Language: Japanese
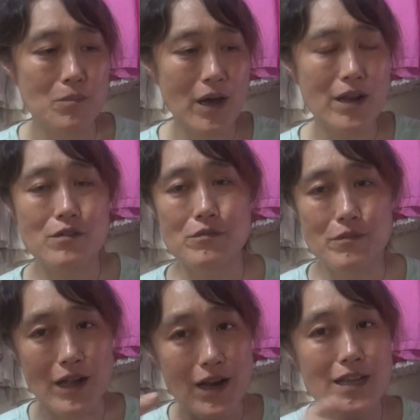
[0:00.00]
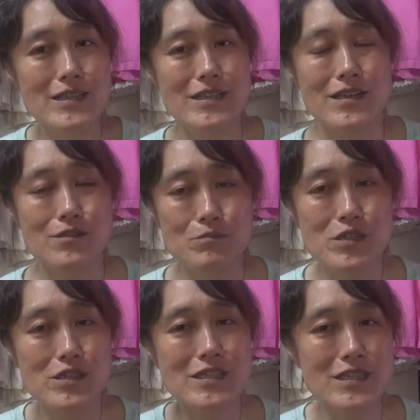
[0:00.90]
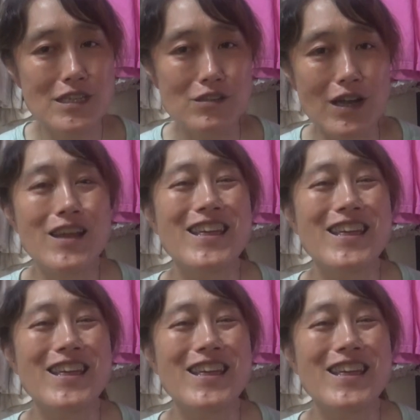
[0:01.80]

アラン洗い剤じゃなくて水でちゃちゃっと